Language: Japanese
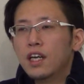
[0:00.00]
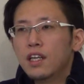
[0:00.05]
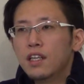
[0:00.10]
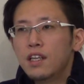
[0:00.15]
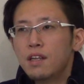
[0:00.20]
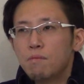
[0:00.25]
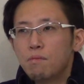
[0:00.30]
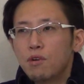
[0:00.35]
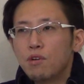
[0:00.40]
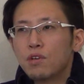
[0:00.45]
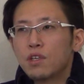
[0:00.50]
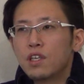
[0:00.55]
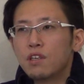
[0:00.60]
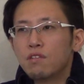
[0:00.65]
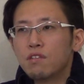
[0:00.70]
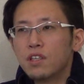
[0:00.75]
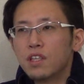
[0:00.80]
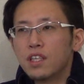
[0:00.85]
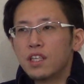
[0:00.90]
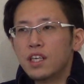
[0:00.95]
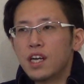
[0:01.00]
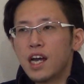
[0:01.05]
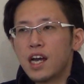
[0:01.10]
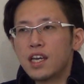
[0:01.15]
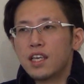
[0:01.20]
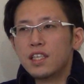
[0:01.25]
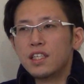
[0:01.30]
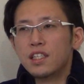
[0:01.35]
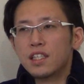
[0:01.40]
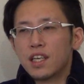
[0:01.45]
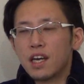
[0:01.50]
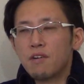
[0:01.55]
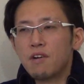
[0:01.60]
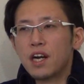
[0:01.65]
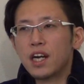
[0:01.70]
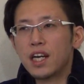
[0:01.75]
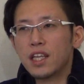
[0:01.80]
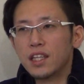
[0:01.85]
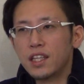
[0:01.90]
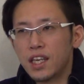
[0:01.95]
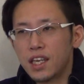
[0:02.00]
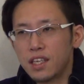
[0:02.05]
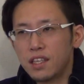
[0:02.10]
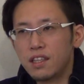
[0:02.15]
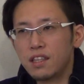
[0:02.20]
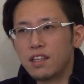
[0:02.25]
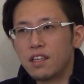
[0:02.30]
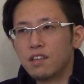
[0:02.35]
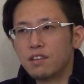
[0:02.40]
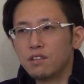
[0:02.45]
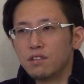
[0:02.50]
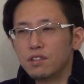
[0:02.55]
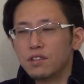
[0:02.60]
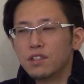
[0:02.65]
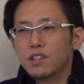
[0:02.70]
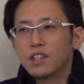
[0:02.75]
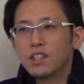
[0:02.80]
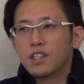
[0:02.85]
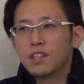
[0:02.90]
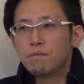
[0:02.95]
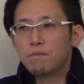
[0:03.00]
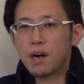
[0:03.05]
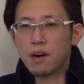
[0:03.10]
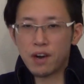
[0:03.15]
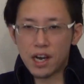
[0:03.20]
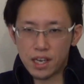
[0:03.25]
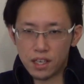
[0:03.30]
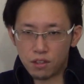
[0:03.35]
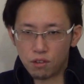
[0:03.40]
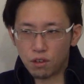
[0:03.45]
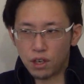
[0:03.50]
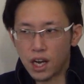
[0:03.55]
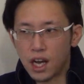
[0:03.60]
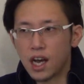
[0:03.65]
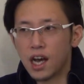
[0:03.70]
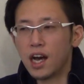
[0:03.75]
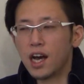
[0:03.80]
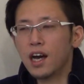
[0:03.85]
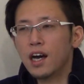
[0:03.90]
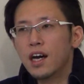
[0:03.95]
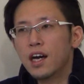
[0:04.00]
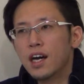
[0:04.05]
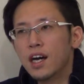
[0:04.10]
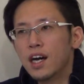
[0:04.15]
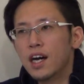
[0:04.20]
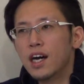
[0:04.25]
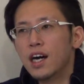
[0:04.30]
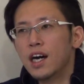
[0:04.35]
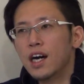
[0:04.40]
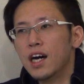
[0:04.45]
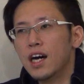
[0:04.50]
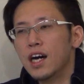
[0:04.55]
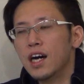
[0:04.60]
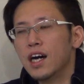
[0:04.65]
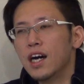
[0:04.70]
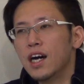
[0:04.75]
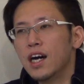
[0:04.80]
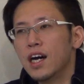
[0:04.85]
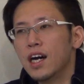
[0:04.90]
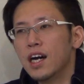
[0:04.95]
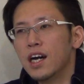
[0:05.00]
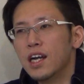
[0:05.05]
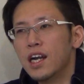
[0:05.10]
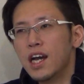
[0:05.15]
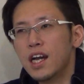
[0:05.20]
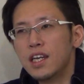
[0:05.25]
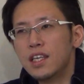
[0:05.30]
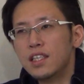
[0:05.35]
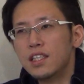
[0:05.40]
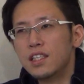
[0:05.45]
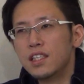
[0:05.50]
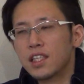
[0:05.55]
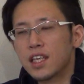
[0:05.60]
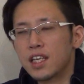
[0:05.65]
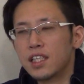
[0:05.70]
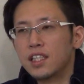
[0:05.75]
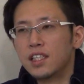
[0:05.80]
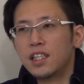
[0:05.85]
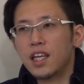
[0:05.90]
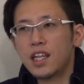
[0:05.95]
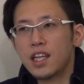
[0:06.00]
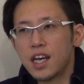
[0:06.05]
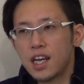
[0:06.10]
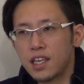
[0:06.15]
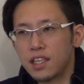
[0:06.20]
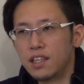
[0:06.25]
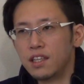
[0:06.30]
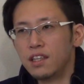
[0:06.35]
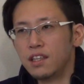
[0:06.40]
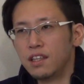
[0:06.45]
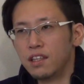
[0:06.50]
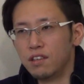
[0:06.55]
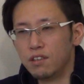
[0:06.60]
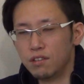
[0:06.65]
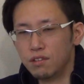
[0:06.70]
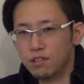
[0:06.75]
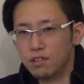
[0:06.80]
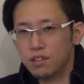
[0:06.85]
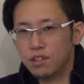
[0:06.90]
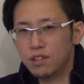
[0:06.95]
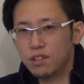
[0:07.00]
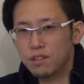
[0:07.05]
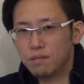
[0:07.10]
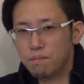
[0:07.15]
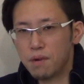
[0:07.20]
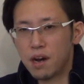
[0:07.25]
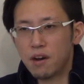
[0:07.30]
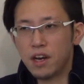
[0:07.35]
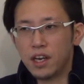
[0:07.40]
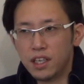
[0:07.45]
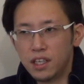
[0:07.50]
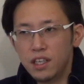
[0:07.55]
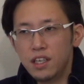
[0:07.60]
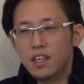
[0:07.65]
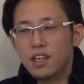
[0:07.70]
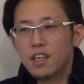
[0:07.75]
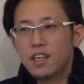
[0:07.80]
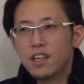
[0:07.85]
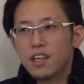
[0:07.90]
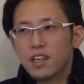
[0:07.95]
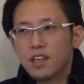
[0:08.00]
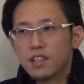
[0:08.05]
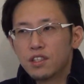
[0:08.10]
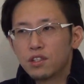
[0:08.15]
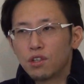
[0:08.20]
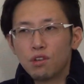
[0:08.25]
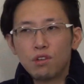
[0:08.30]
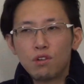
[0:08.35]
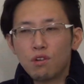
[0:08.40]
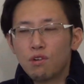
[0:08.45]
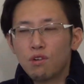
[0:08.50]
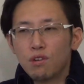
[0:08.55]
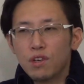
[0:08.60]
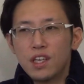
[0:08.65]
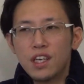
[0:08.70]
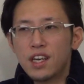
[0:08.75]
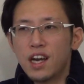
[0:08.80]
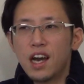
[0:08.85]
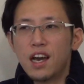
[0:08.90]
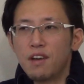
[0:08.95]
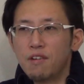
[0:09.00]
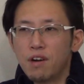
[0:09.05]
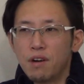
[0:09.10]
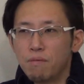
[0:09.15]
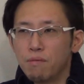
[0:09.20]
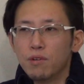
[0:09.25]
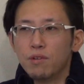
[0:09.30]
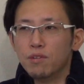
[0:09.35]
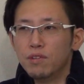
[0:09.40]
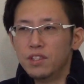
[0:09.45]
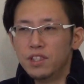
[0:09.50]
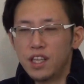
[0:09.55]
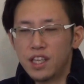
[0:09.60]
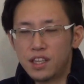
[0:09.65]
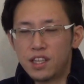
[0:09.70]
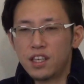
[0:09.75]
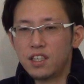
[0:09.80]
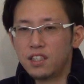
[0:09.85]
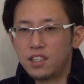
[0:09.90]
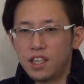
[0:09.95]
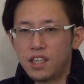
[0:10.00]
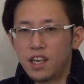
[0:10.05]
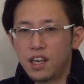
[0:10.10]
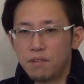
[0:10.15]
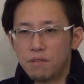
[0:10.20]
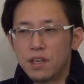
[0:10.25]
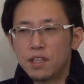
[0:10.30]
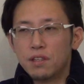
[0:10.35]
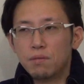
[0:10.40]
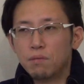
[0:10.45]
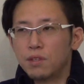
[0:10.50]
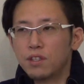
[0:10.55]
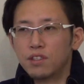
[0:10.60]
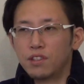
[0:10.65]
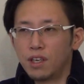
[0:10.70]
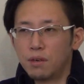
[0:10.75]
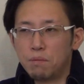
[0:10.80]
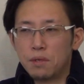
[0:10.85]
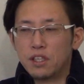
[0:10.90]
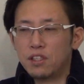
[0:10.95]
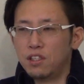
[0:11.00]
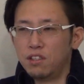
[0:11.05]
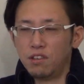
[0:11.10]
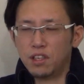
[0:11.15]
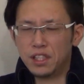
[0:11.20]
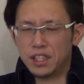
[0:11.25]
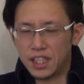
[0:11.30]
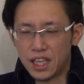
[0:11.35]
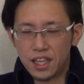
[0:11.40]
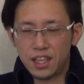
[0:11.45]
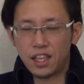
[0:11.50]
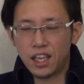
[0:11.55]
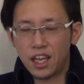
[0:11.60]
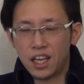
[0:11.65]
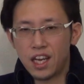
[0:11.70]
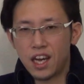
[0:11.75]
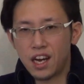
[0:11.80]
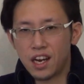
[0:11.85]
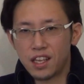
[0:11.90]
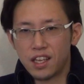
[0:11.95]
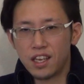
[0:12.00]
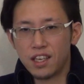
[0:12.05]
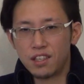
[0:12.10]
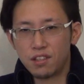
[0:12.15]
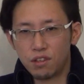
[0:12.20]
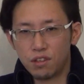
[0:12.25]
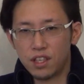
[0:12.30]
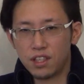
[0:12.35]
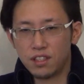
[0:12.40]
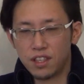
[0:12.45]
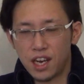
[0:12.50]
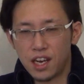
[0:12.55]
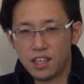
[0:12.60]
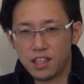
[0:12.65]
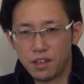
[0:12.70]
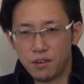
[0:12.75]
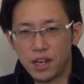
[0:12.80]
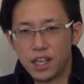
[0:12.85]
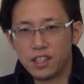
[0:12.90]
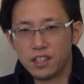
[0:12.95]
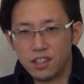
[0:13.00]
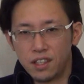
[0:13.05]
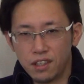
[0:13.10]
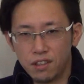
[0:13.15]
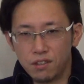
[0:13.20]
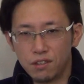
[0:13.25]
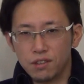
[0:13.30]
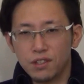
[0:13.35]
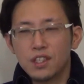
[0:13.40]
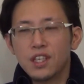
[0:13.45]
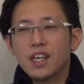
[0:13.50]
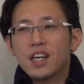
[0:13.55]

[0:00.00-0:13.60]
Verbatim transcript: でも基本的に LINE しか分かんないっていう場合とかあ LINE しかしてないっていう場合その以外はもう絶対してない Facebook とか Mixi とか絶対やらない人です相手はっていう